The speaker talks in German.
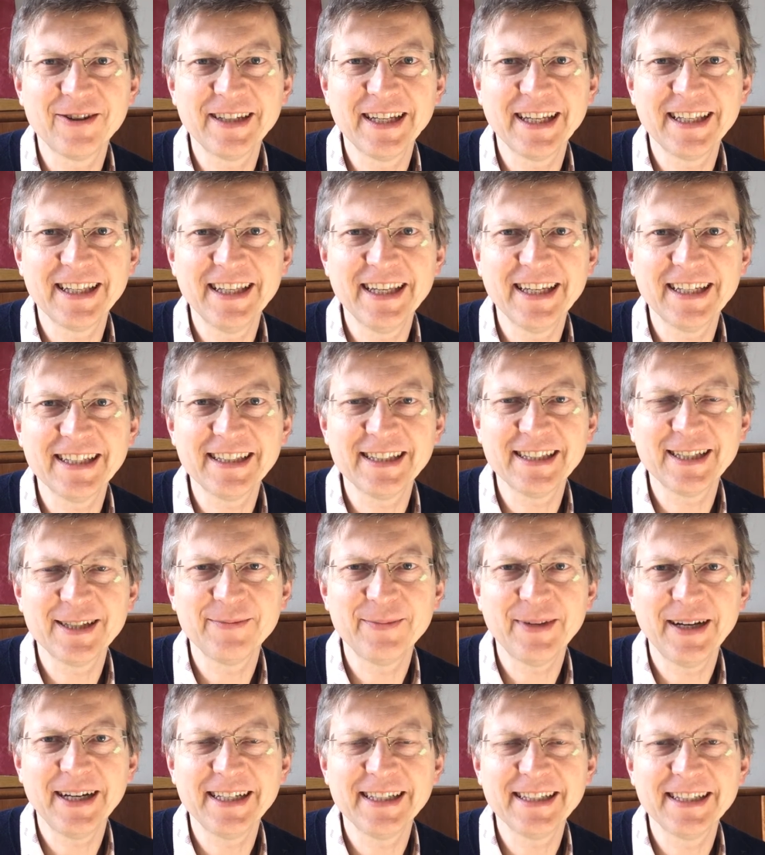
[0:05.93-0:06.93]
der
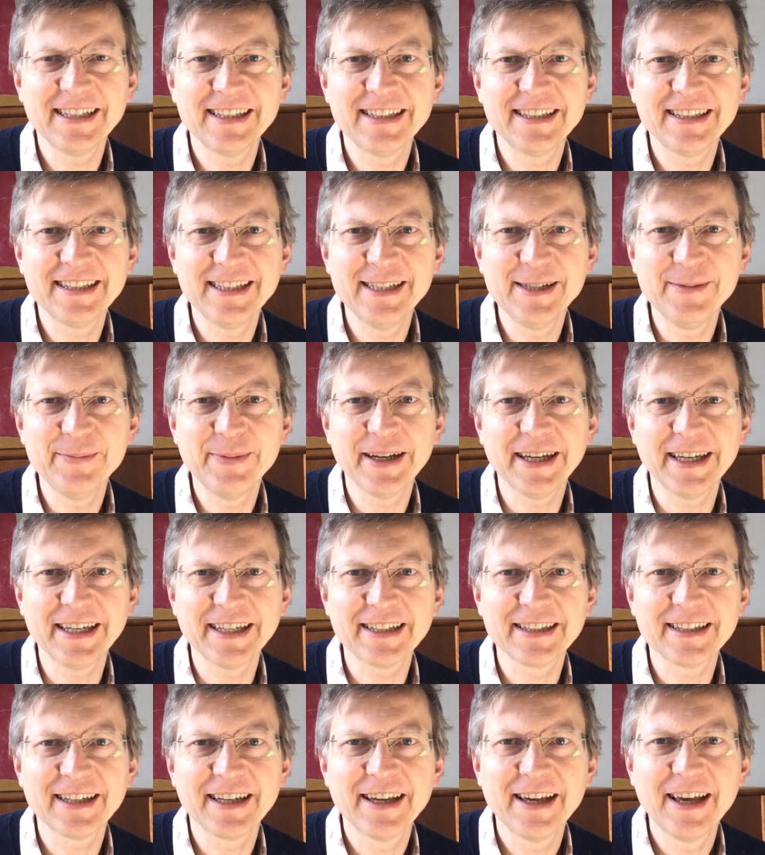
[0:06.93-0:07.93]
Kirchengemeinde
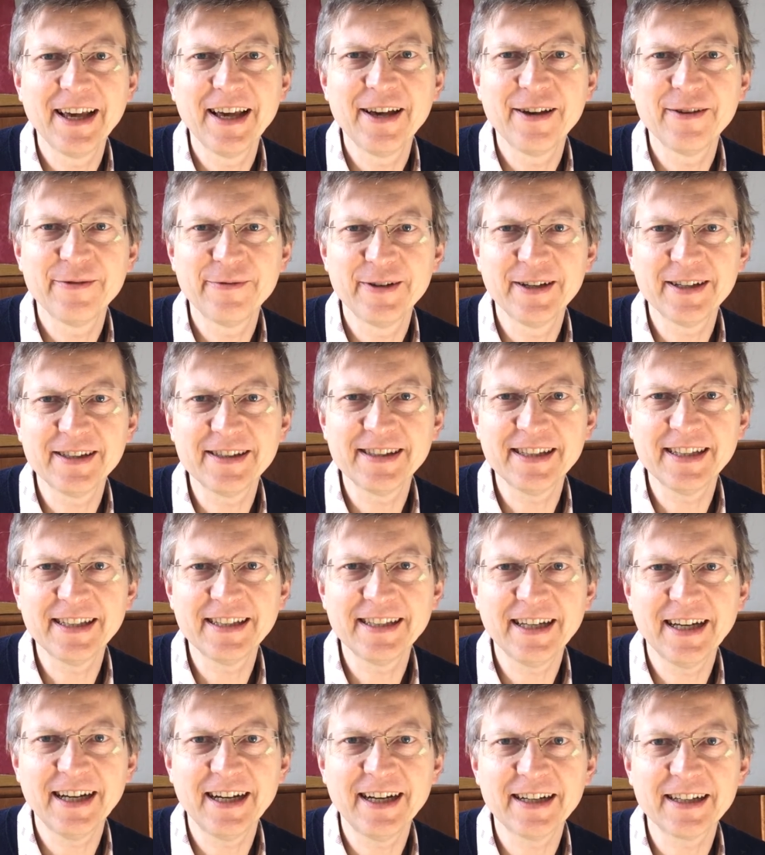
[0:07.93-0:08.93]
Dilbrecht. 40
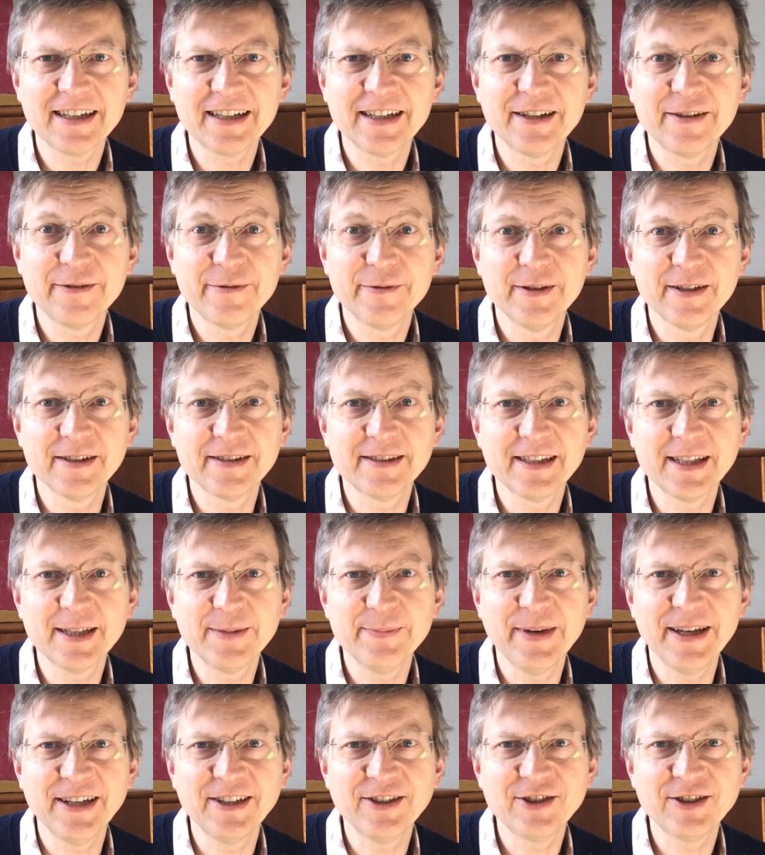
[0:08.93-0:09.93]
Tage, 40
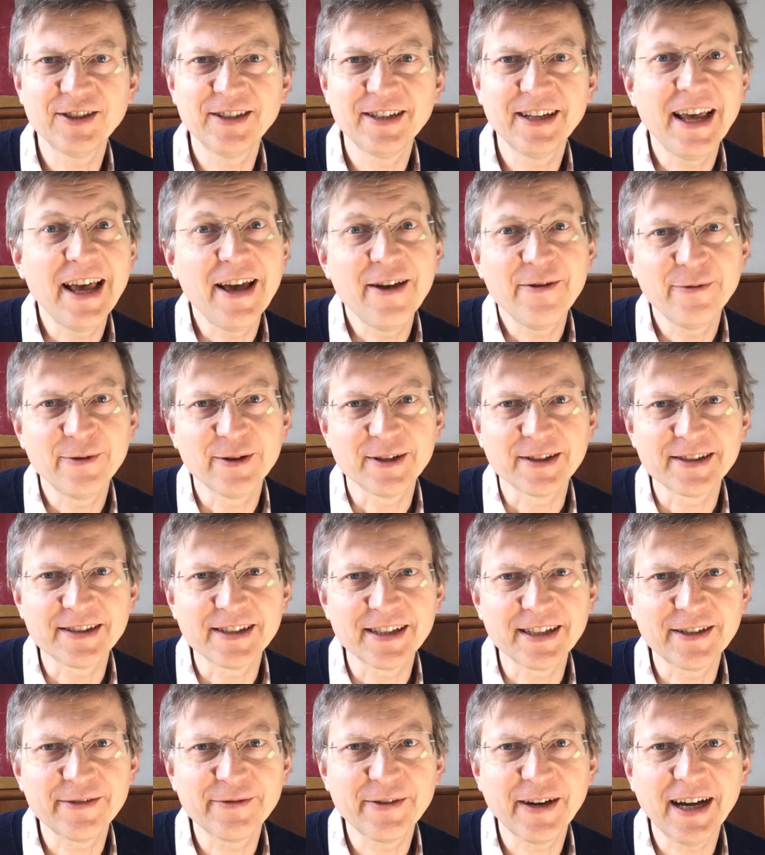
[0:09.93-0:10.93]
Menschen,
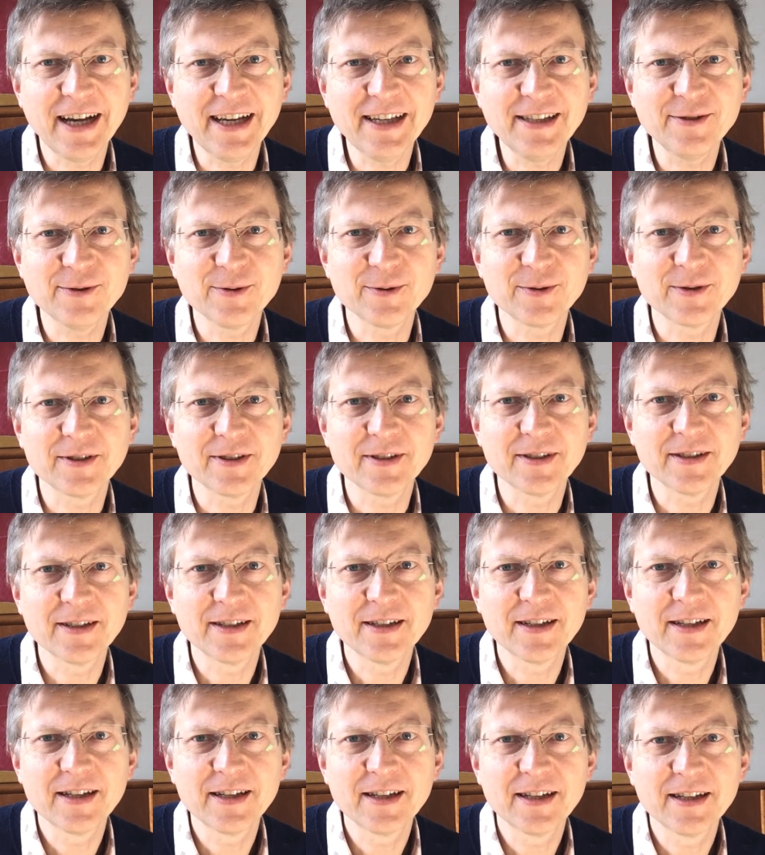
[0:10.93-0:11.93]
40 Verheißungen.
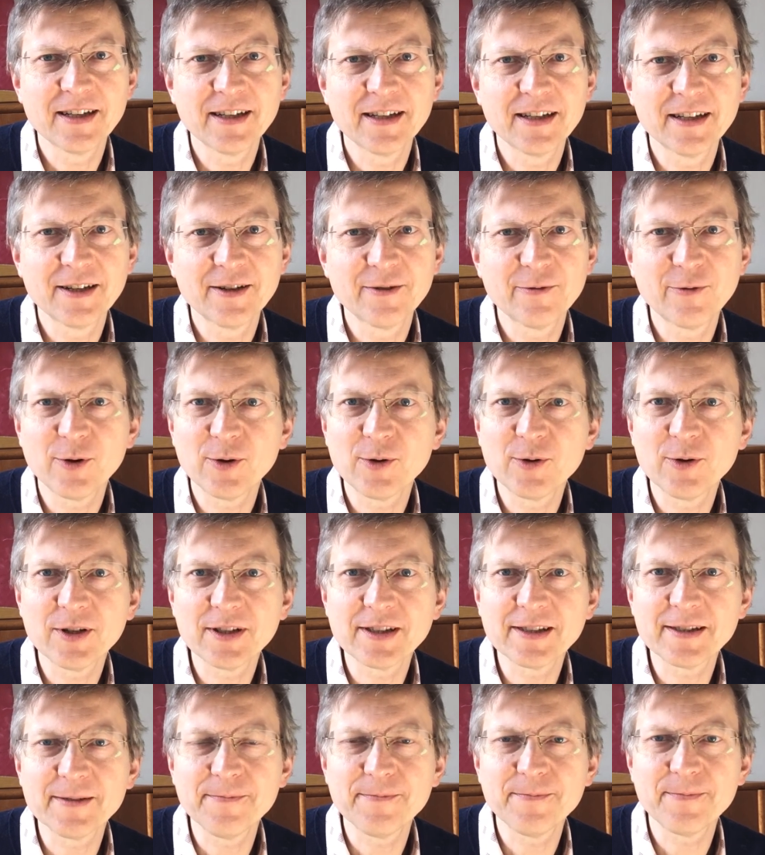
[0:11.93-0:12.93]
Vor
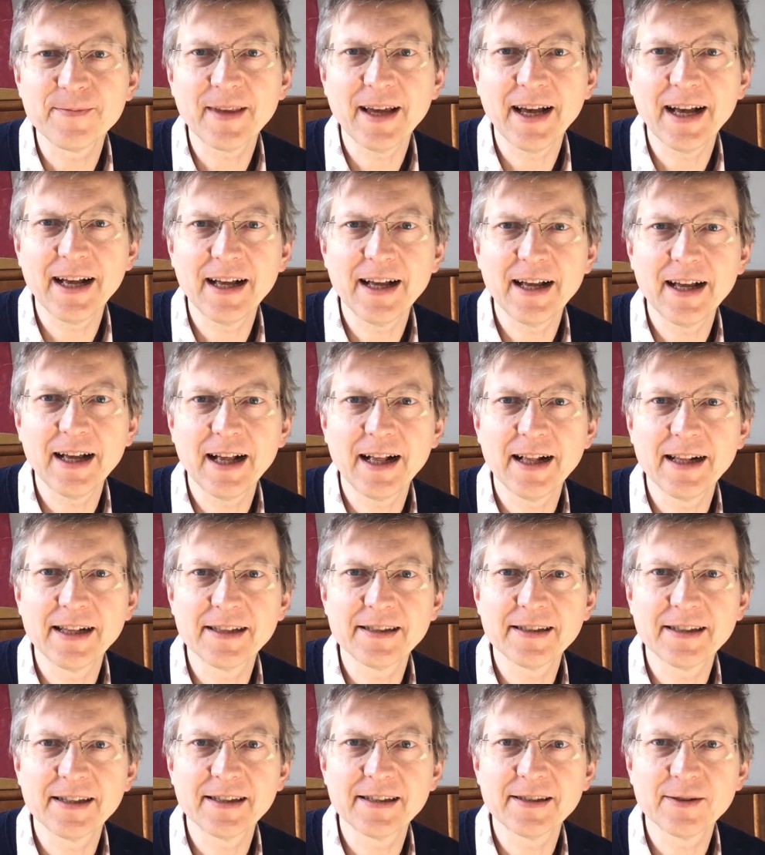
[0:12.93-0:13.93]
kurzem,
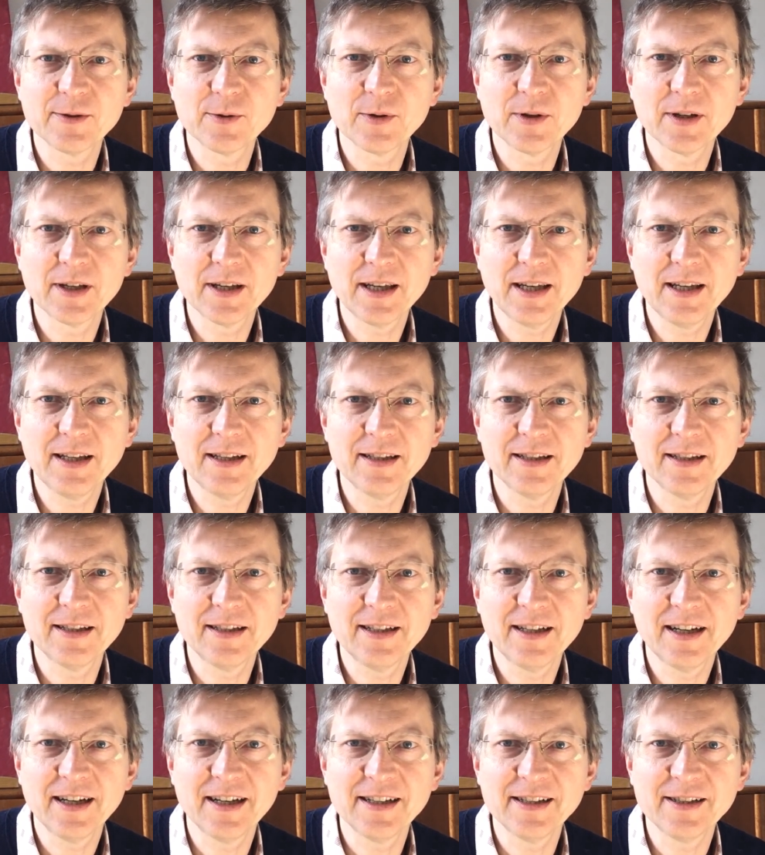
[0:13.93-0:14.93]
als es so
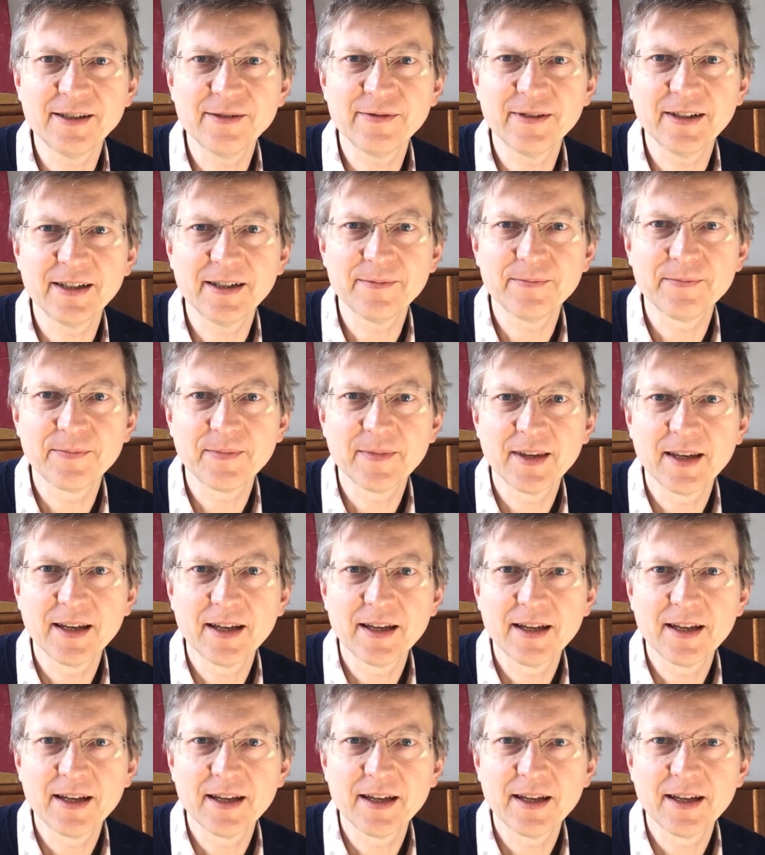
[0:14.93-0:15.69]
richtig kalt war